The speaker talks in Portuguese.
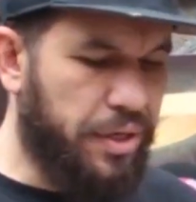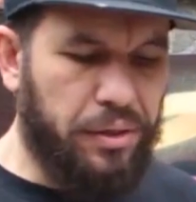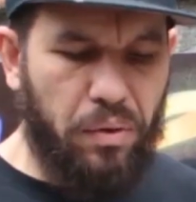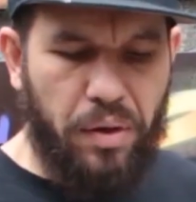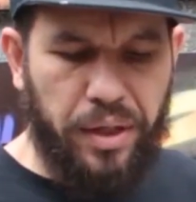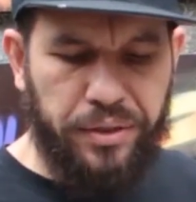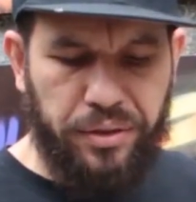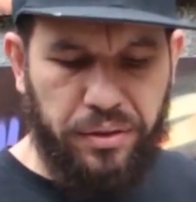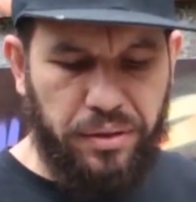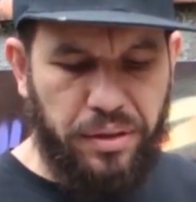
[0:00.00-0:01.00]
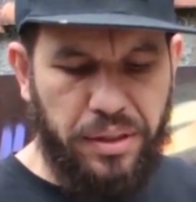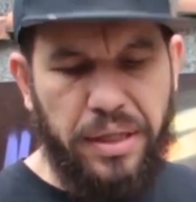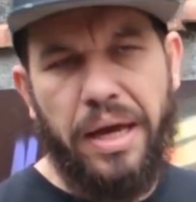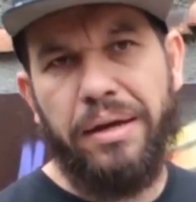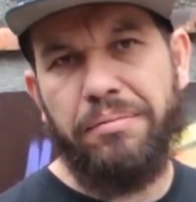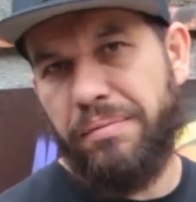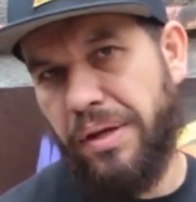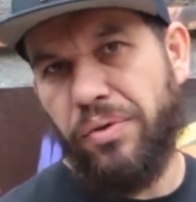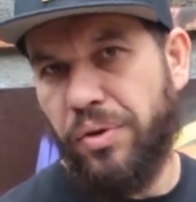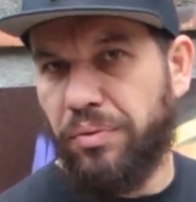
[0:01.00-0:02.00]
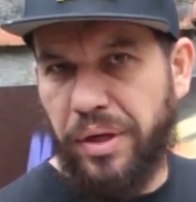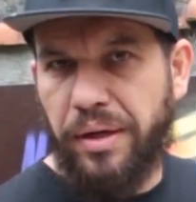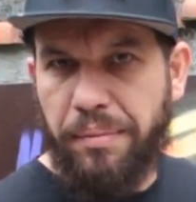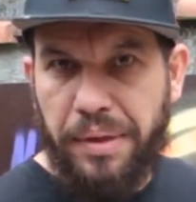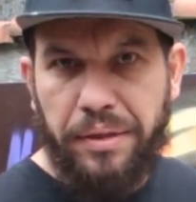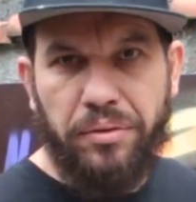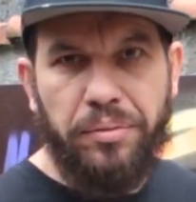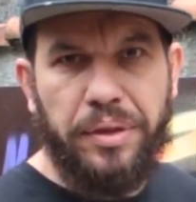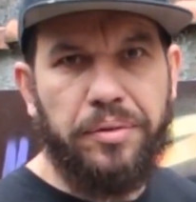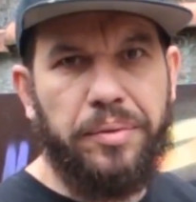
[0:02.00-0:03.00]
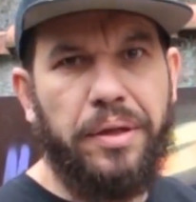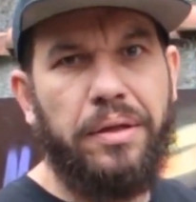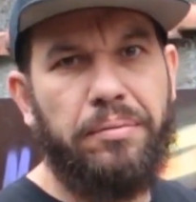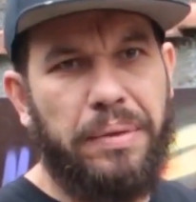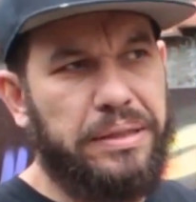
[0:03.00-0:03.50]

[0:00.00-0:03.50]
de recorte e é meio que um treinamento mesmo, né?